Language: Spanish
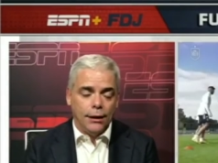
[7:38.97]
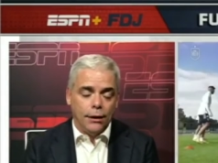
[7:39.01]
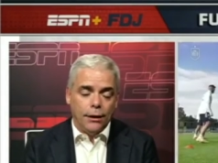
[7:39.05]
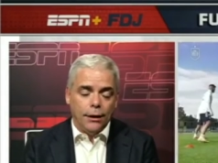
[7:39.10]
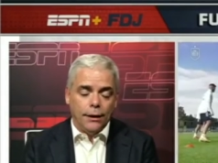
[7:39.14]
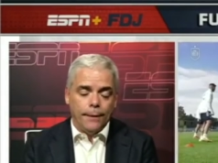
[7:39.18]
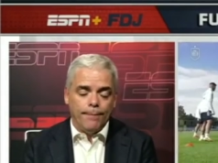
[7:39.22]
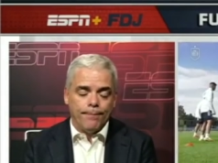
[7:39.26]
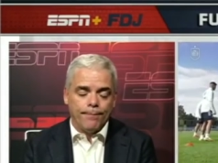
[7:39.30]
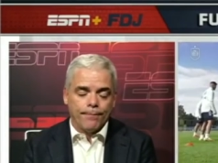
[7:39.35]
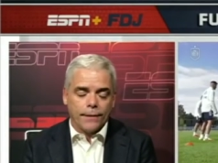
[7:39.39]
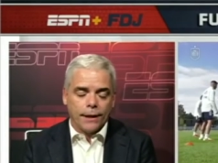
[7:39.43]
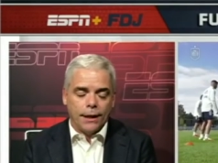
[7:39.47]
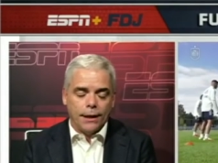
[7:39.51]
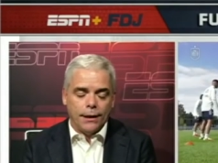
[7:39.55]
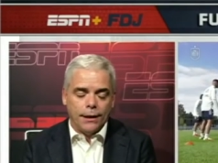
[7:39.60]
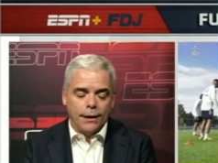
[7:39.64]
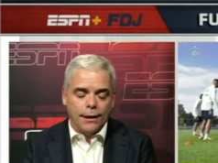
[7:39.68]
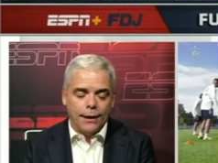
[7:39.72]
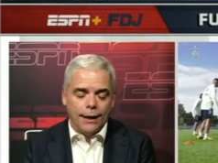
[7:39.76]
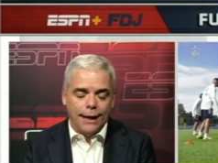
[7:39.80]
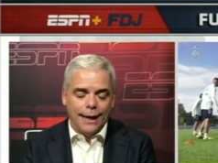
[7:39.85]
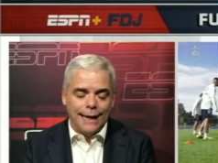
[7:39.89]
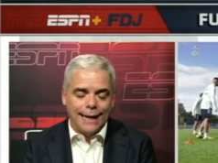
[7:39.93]
eh, em,
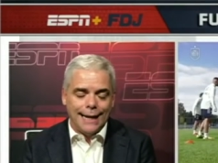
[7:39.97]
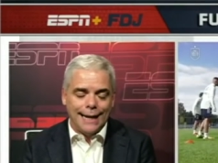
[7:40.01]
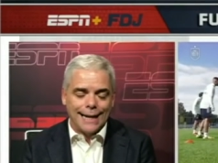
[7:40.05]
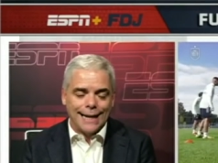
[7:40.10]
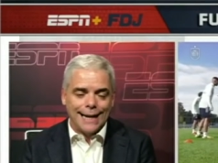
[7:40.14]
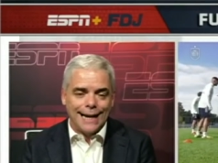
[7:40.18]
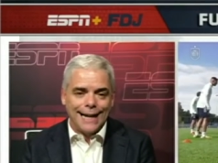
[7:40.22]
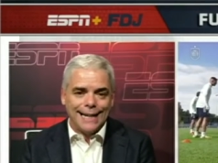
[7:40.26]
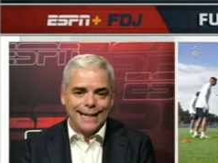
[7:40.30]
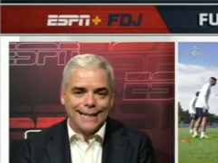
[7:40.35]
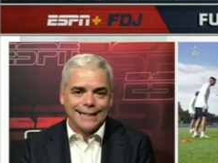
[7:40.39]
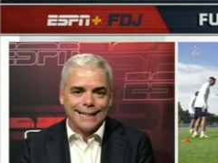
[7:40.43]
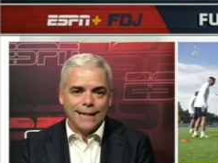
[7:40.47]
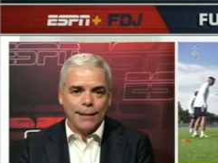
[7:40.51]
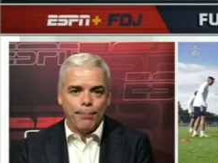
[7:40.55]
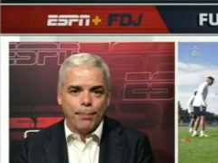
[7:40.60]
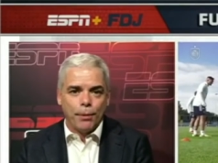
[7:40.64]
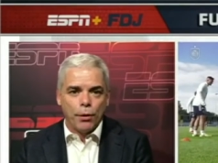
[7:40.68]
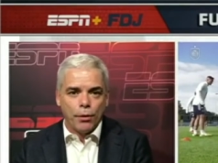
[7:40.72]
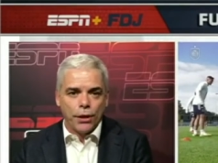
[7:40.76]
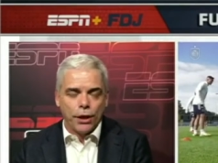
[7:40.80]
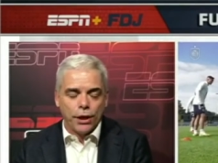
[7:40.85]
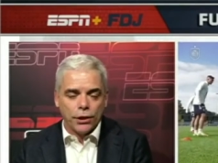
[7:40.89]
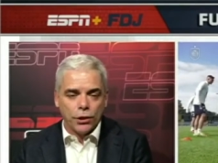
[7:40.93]
eh, alargar este
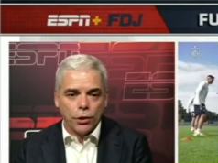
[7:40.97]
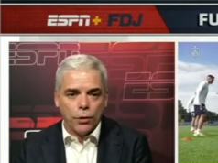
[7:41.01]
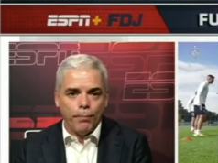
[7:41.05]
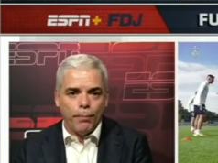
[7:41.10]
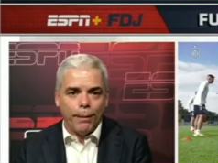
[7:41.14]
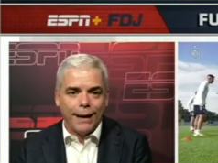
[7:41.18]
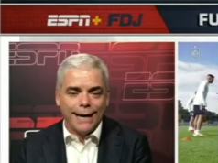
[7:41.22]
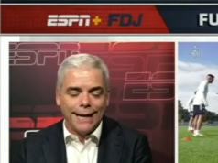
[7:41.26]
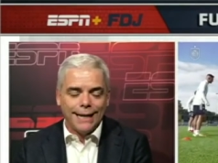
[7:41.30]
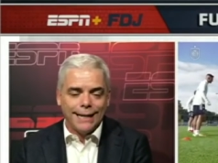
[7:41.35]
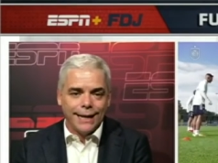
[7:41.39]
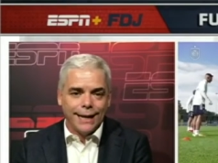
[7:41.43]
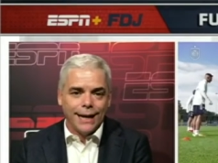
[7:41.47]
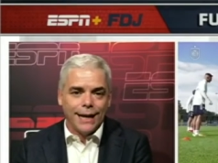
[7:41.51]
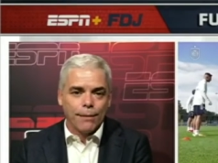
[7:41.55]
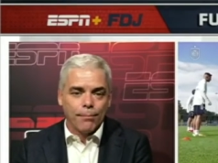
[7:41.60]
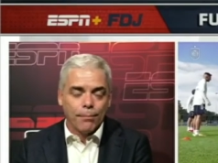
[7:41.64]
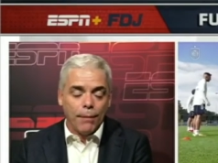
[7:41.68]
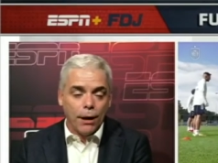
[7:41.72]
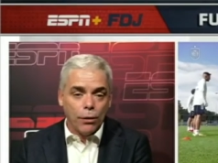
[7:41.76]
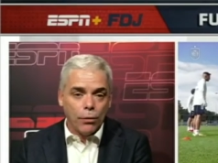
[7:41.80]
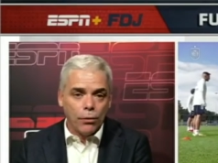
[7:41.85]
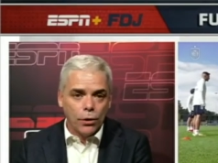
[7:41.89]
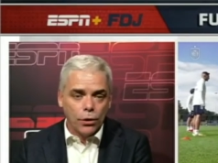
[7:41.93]
proceso para llegar
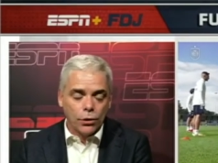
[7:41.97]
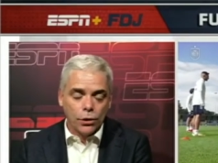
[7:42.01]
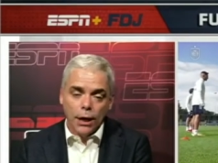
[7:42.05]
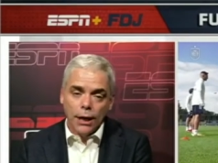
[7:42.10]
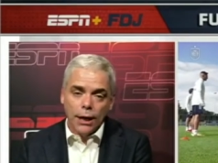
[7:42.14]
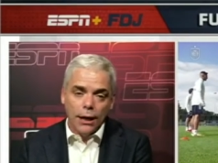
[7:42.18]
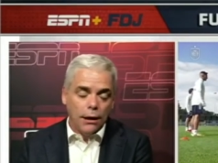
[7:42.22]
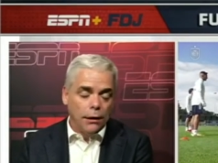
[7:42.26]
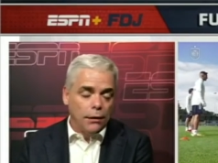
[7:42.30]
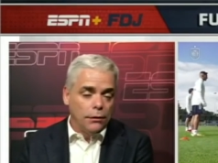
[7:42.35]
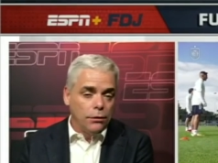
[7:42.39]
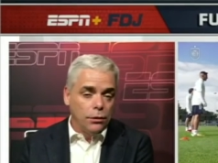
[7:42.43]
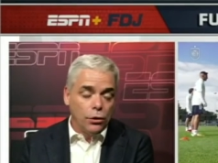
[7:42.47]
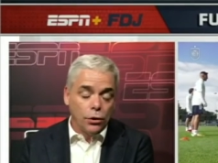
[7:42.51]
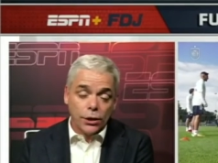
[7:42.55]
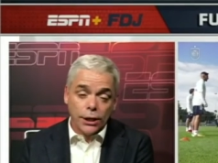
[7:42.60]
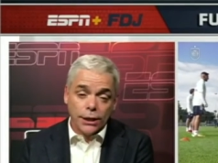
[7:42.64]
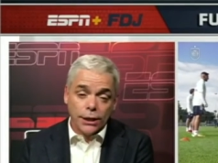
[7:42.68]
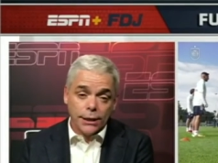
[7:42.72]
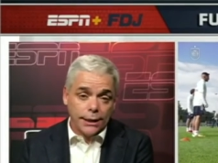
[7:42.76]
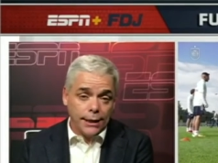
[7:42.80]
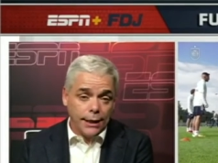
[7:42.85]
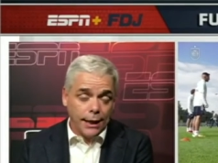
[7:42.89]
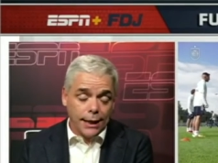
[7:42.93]
maduros no
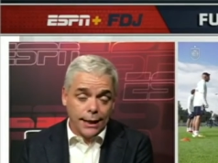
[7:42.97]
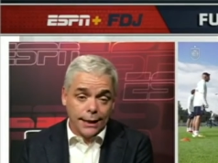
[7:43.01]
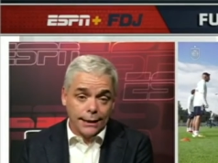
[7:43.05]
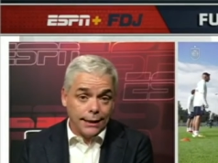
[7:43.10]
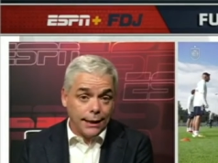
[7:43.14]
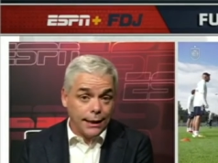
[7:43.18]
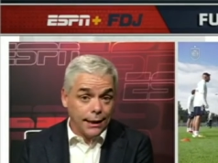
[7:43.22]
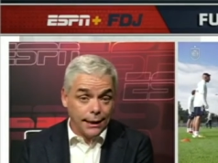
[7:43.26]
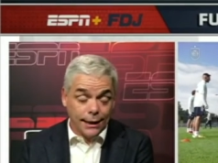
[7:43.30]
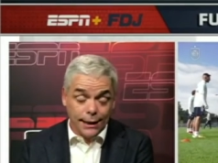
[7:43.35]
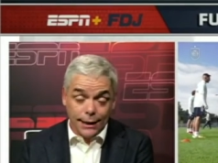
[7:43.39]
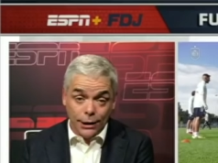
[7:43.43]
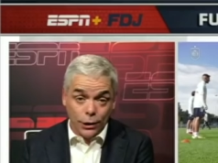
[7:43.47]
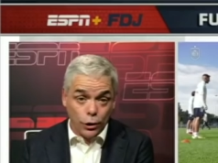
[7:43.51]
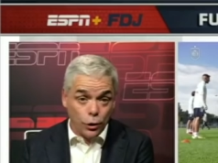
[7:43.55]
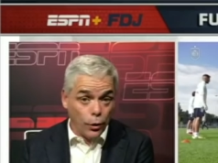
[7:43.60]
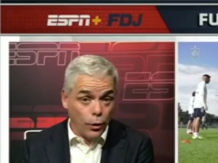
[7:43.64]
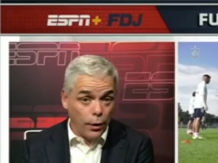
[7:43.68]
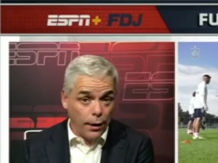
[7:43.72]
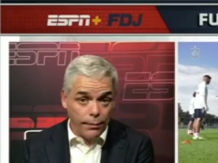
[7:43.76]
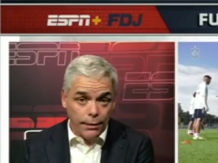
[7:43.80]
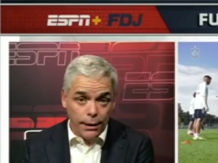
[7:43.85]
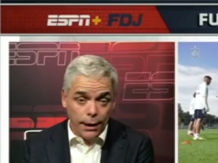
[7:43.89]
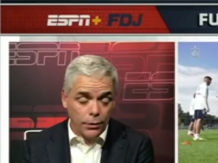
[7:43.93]
sé si a Qatar, que
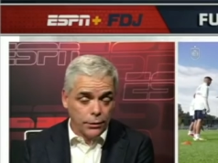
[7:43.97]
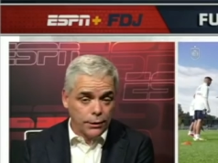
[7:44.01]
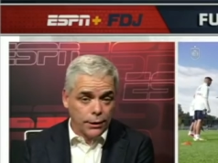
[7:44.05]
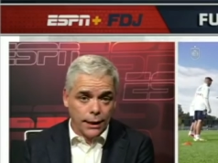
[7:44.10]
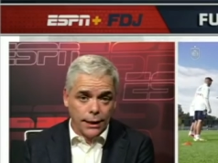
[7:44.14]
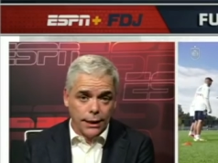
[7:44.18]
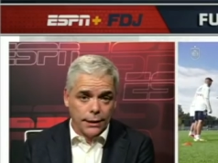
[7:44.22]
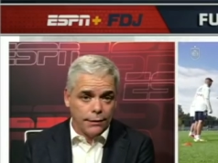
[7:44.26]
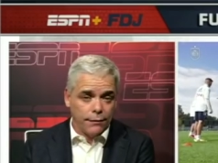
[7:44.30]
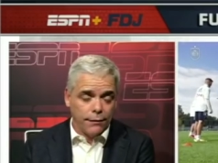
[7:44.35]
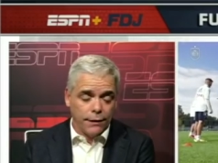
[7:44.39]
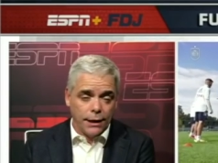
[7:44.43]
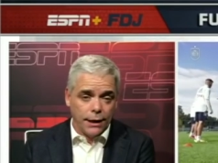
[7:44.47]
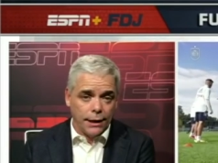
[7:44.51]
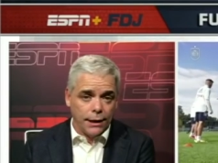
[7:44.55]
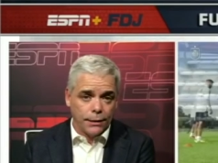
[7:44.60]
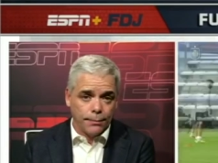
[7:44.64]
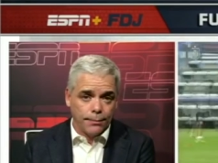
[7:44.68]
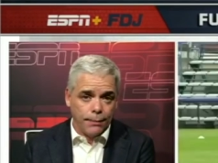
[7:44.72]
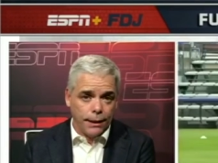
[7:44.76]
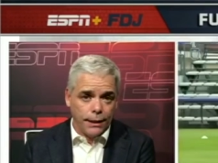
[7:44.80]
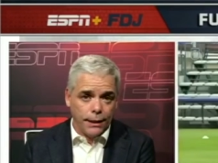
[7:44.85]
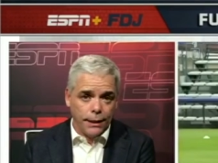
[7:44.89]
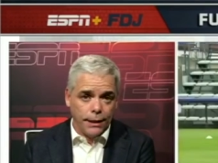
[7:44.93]
todavía no está clasificada
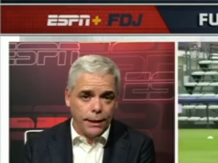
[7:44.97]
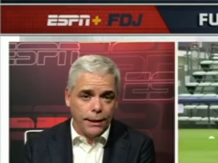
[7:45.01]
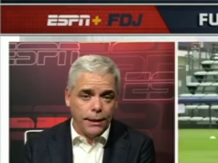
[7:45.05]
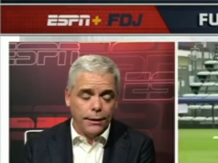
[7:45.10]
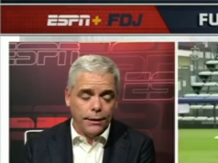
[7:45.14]
España, ¿eh?